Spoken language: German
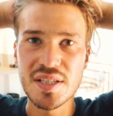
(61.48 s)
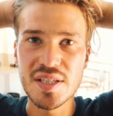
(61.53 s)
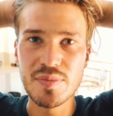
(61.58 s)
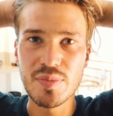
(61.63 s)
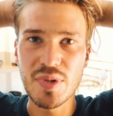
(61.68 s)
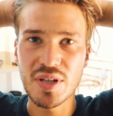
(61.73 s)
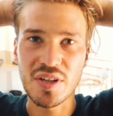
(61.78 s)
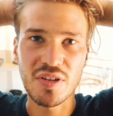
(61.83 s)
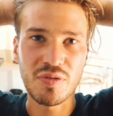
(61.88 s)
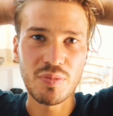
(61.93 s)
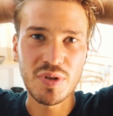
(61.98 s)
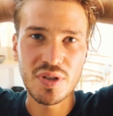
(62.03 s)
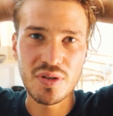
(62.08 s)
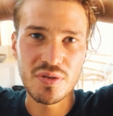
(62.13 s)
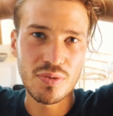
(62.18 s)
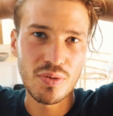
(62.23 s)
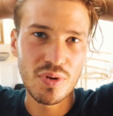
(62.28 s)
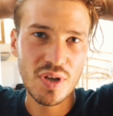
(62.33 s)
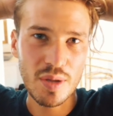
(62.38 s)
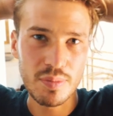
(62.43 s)
hier macht es mich
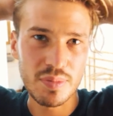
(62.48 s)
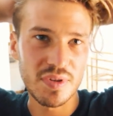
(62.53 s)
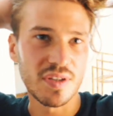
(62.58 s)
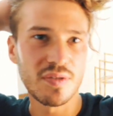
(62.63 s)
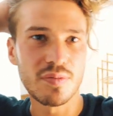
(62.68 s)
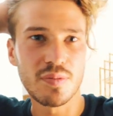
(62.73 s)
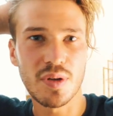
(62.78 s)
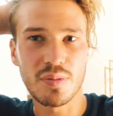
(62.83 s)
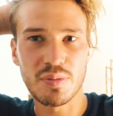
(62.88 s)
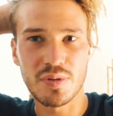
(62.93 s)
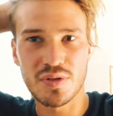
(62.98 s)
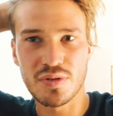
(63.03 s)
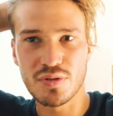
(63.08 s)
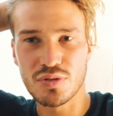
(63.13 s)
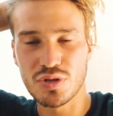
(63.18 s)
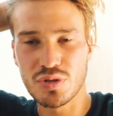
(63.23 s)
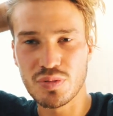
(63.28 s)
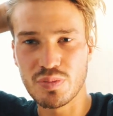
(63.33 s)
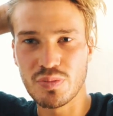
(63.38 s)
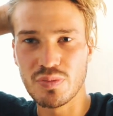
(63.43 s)
so happy, es macht, mich so,
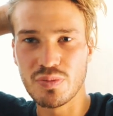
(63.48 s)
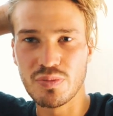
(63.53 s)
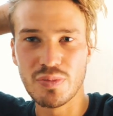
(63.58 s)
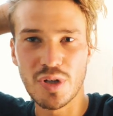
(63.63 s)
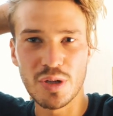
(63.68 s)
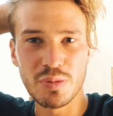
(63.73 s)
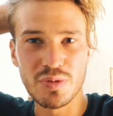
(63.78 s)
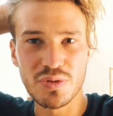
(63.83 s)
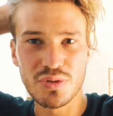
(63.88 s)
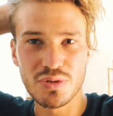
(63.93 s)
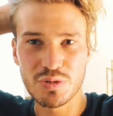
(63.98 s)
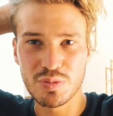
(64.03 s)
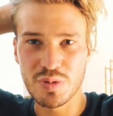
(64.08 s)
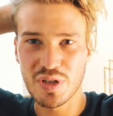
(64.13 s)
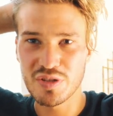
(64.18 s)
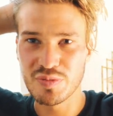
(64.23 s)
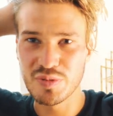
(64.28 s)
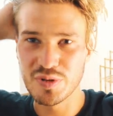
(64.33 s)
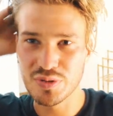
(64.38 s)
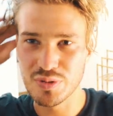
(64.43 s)
macht mir so
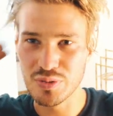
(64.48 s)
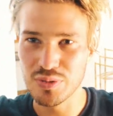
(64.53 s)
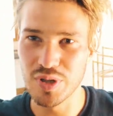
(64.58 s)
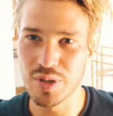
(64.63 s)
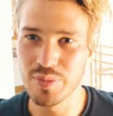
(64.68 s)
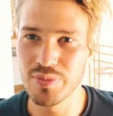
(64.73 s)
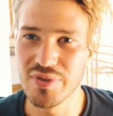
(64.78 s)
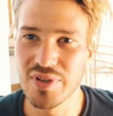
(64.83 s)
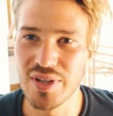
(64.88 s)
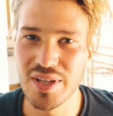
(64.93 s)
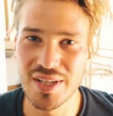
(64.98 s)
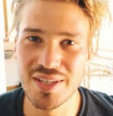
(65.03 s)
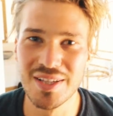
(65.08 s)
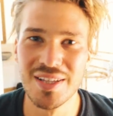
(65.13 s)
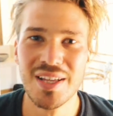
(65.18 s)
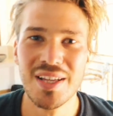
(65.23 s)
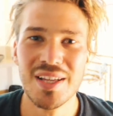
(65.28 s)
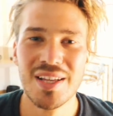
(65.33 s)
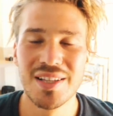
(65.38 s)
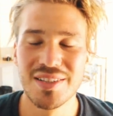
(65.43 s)
Spaß, mit Gun abzuhängen.
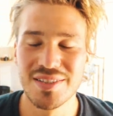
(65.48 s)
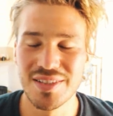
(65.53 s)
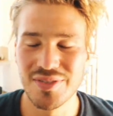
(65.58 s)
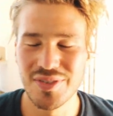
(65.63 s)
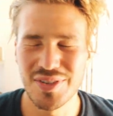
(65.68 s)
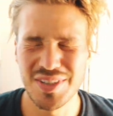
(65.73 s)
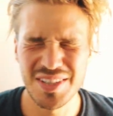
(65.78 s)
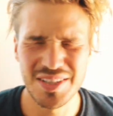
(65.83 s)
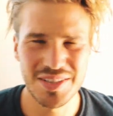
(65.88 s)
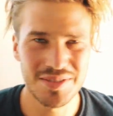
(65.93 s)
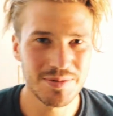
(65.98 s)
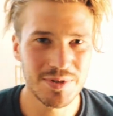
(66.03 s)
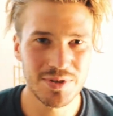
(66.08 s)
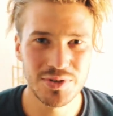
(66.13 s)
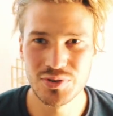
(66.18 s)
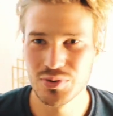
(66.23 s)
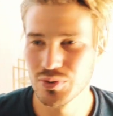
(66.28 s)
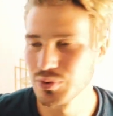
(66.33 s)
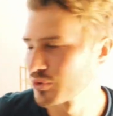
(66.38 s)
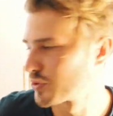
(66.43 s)
Ist einfach jedes Mal
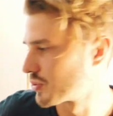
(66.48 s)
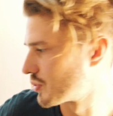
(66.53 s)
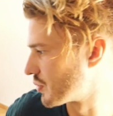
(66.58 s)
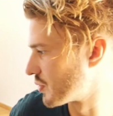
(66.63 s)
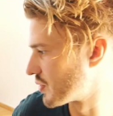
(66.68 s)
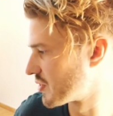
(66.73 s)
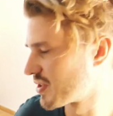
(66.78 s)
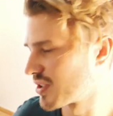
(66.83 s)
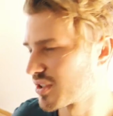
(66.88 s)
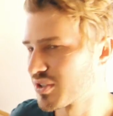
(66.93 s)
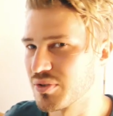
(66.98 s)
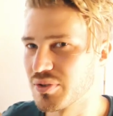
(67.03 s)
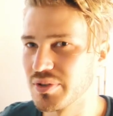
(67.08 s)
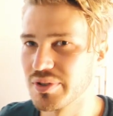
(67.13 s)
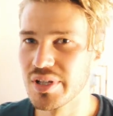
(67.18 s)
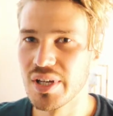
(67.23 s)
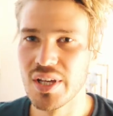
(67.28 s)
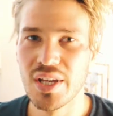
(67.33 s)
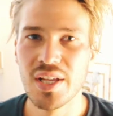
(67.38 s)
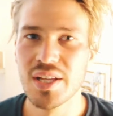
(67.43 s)
so, so lustig
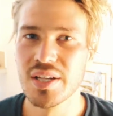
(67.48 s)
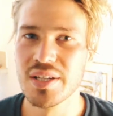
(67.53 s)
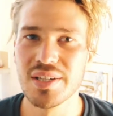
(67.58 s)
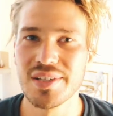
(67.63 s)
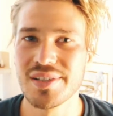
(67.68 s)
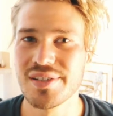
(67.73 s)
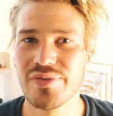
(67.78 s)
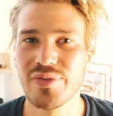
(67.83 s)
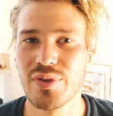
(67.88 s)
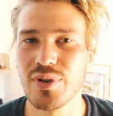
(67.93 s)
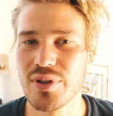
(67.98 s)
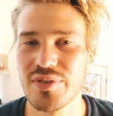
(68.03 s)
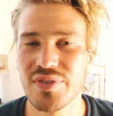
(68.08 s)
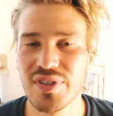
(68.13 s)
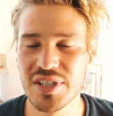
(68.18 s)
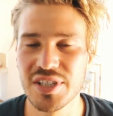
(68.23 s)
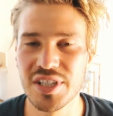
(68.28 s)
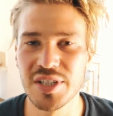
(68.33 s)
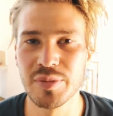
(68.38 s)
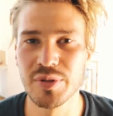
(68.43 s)
und nächste Woche werde
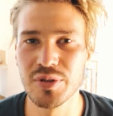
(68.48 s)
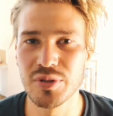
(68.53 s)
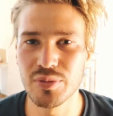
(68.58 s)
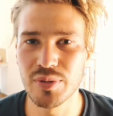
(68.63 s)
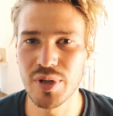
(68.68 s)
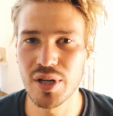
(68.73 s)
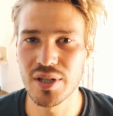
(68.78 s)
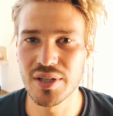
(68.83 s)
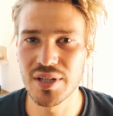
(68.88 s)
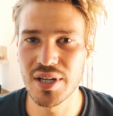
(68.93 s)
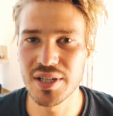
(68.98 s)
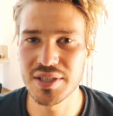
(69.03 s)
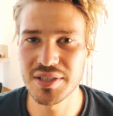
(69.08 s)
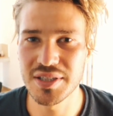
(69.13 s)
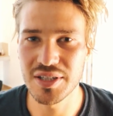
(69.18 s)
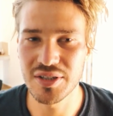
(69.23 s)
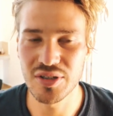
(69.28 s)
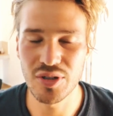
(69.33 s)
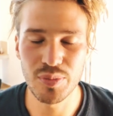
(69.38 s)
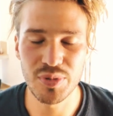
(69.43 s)
ich nicht mehr drüber
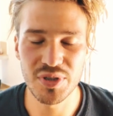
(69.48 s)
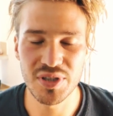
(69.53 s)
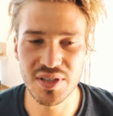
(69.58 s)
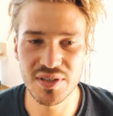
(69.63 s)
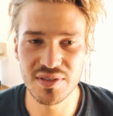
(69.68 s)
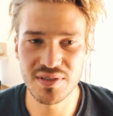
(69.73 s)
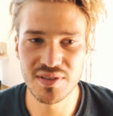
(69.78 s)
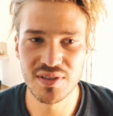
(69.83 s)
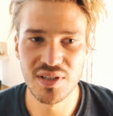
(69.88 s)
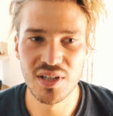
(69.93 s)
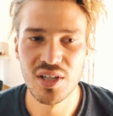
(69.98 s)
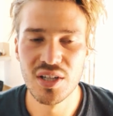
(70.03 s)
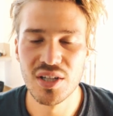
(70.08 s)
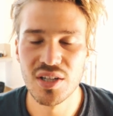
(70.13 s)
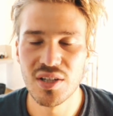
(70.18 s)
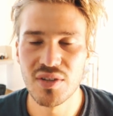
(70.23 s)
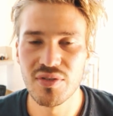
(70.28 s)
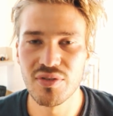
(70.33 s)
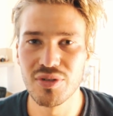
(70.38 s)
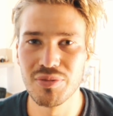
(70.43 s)
nachdenken, ob ich jetzt
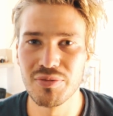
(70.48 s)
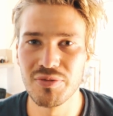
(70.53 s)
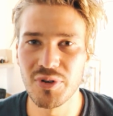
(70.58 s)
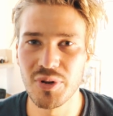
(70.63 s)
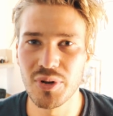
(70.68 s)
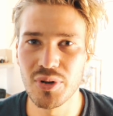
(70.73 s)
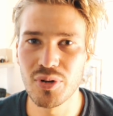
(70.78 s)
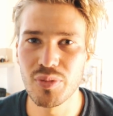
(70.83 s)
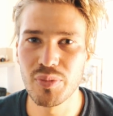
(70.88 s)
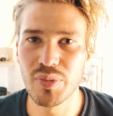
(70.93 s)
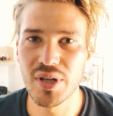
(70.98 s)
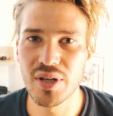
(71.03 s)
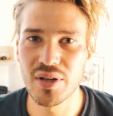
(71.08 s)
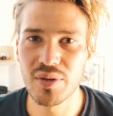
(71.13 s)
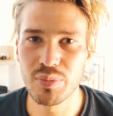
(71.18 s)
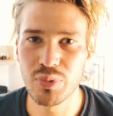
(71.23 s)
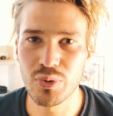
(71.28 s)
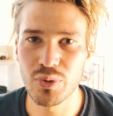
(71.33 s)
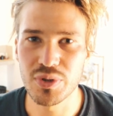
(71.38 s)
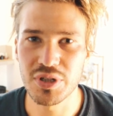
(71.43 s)
5 Euro mehr
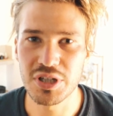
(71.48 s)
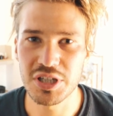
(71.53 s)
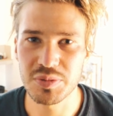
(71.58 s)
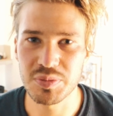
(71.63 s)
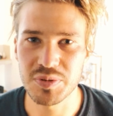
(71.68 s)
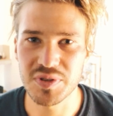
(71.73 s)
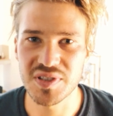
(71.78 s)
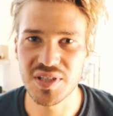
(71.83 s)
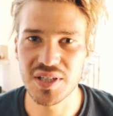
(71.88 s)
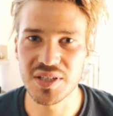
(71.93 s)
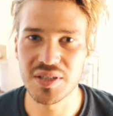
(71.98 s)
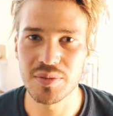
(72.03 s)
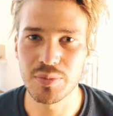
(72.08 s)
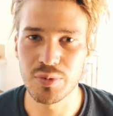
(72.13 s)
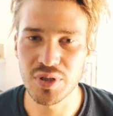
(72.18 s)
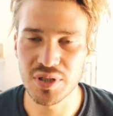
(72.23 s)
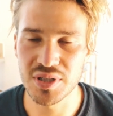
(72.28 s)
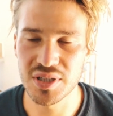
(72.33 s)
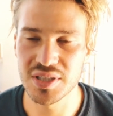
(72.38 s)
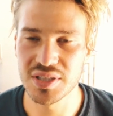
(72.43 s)
pro Nacht bezahlt habe
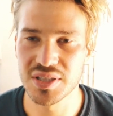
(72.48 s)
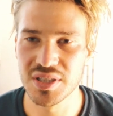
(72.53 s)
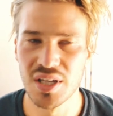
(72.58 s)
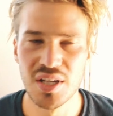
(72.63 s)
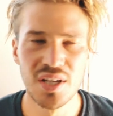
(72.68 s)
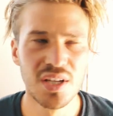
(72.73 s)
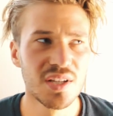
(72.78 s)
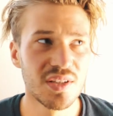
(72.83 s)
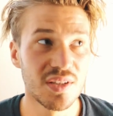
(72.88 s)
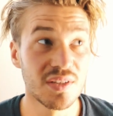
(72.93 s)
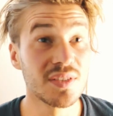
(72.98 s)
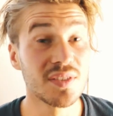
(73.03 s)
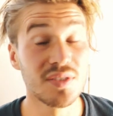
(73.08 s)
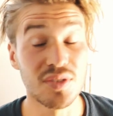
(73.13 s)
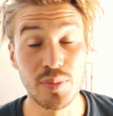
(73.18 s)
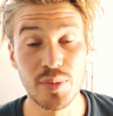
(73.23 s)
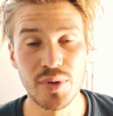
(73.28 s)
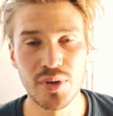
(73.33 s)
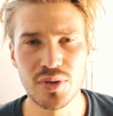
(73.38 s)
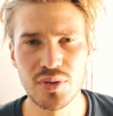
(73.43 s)
oder nicht. Es ist
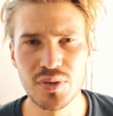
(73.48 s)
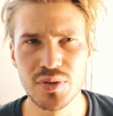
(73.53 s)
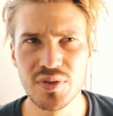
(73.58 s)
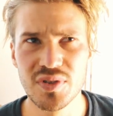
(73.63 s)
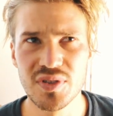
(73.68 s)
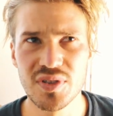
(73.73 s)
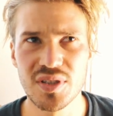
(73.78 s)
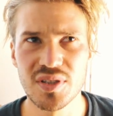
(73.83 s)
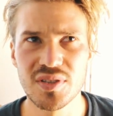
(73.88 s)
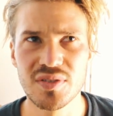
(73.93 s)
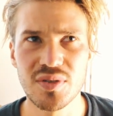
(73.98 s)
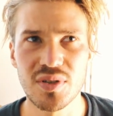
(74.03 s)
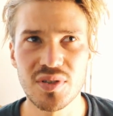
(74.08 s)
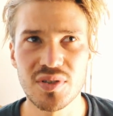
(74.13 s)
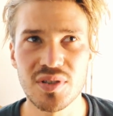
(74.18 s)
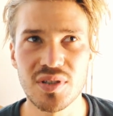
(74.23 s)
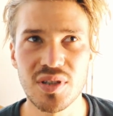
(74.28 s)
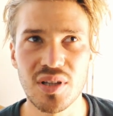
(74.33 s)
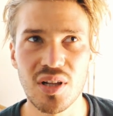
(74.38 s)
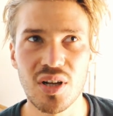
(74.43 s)
immer noch günstig. Es
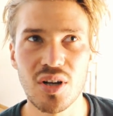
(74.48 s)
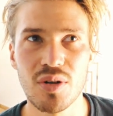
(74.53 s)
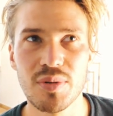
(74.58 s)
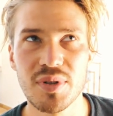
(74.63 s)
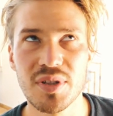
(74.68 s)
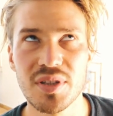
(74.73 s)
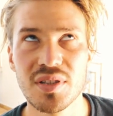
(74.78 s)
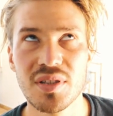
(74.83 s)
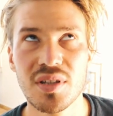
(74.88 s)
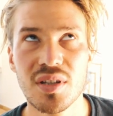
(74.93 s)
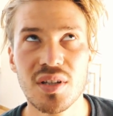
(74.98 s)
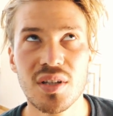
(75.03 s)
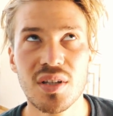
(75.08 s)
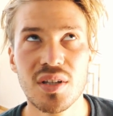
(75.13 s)
kostet, glaube ich,